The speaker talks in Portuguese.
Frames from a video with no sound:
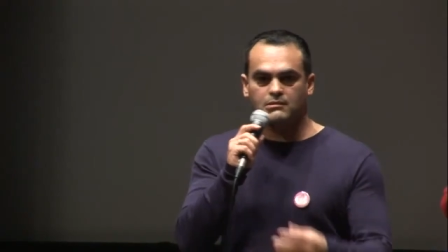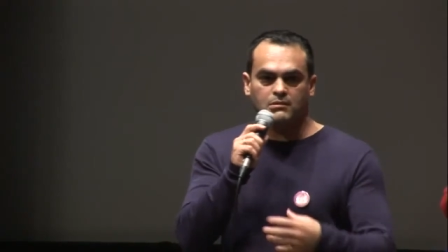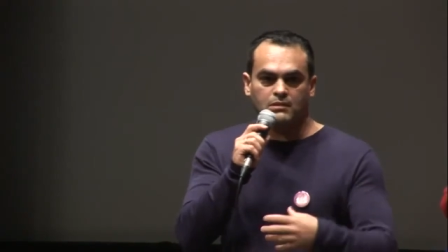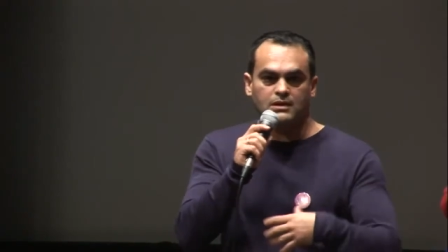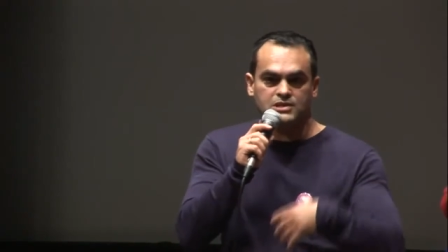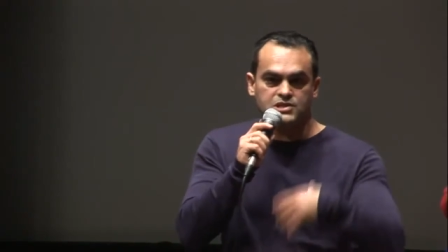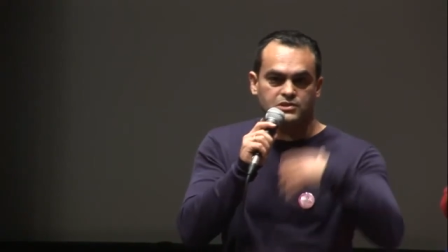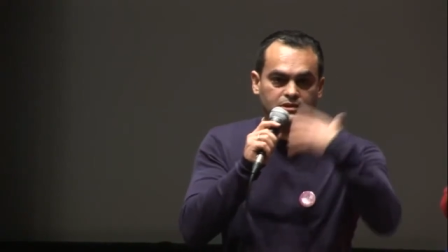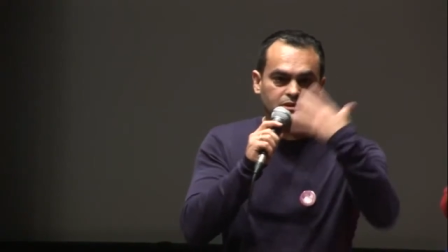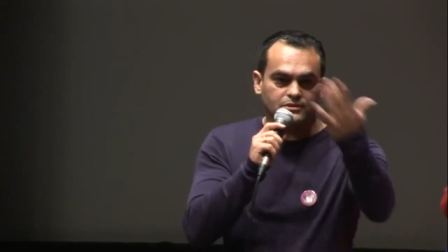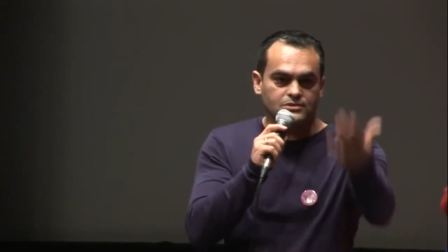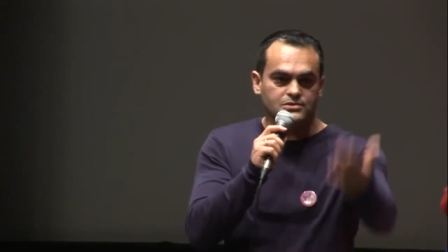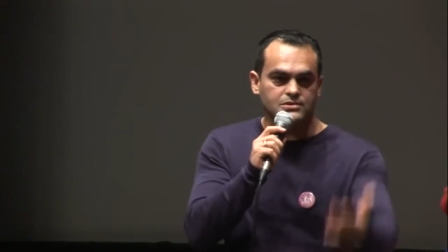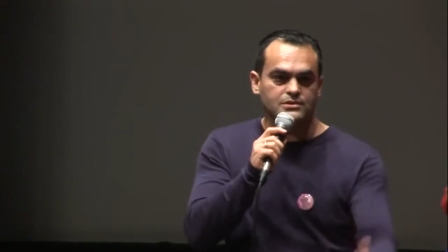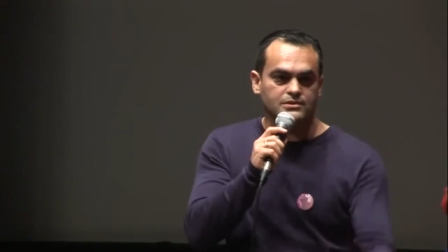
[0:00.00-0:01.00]
com a história
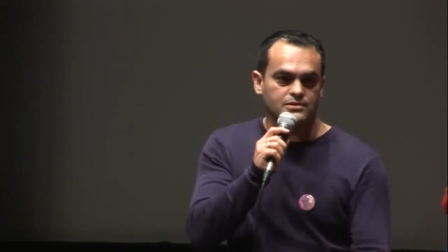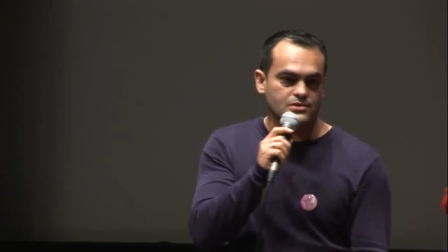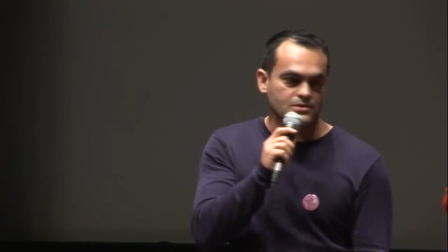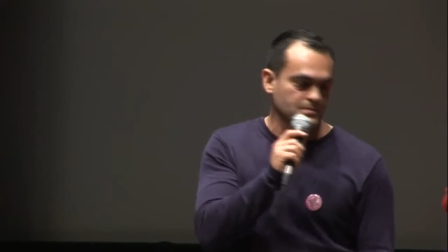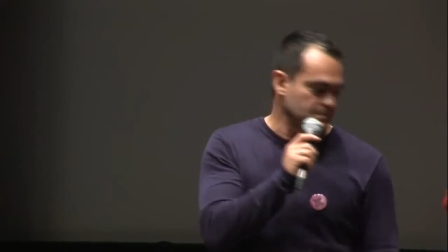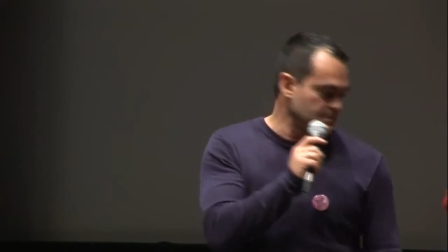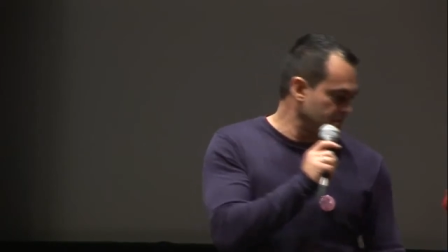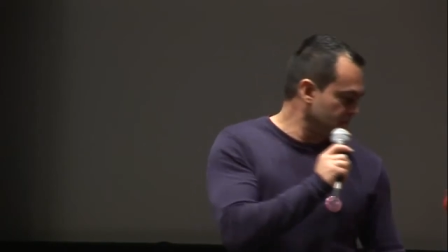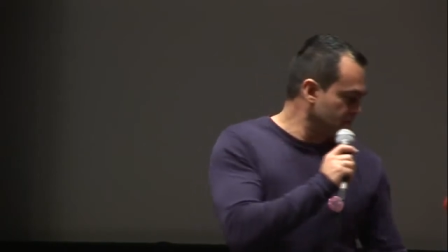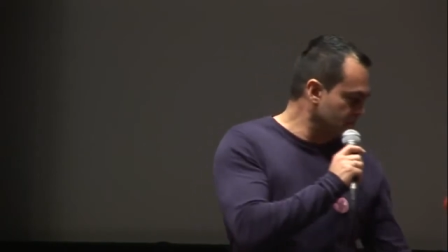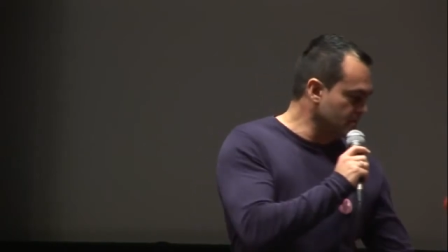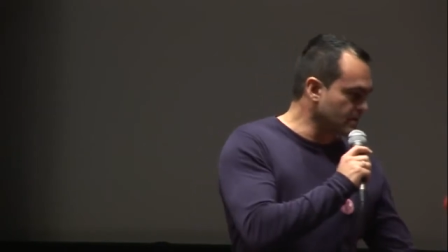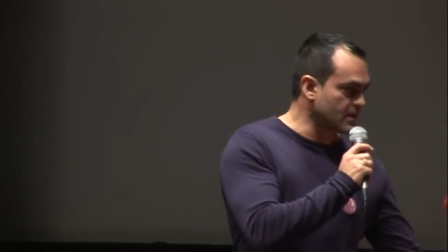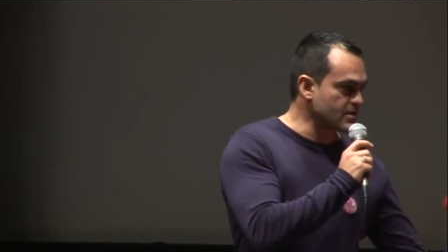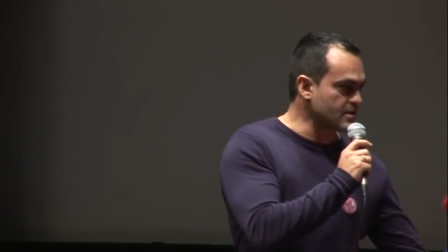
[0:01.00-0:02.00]
dos outros.
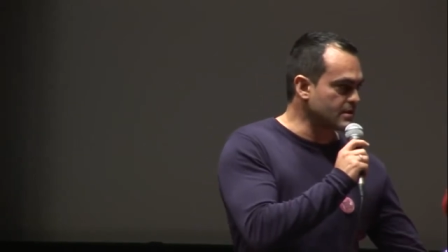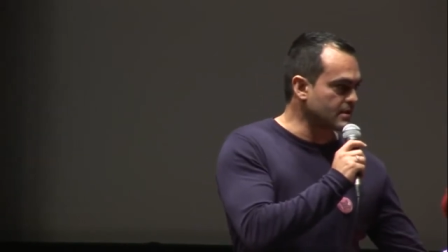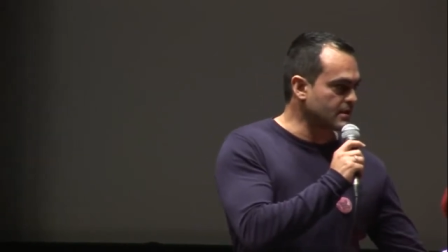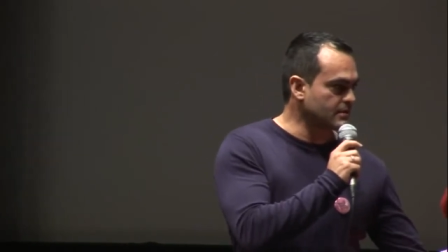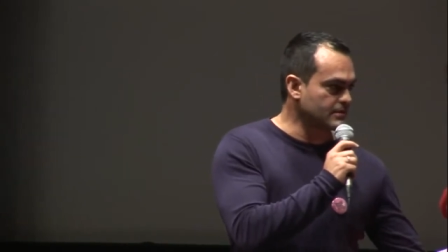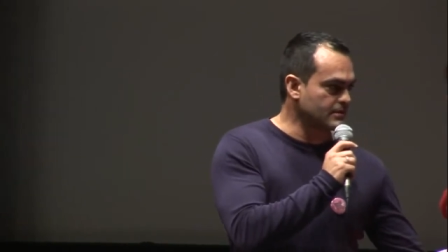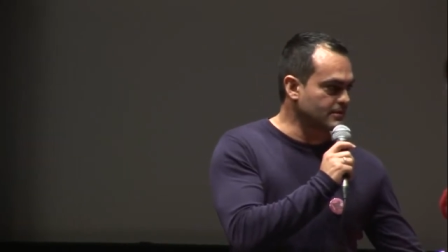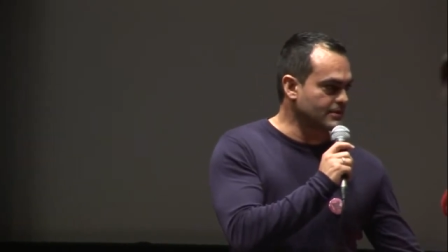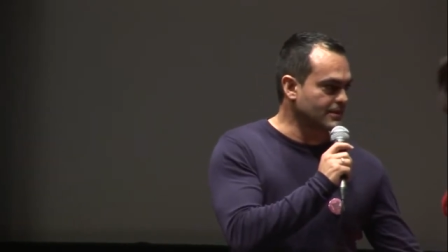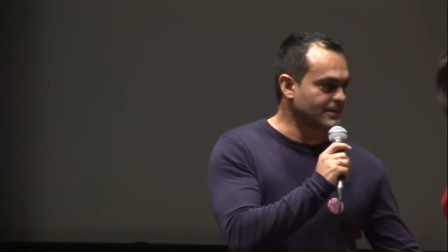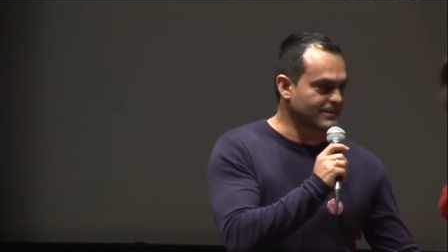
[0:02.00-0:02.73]
Queres sentar? Não, ah,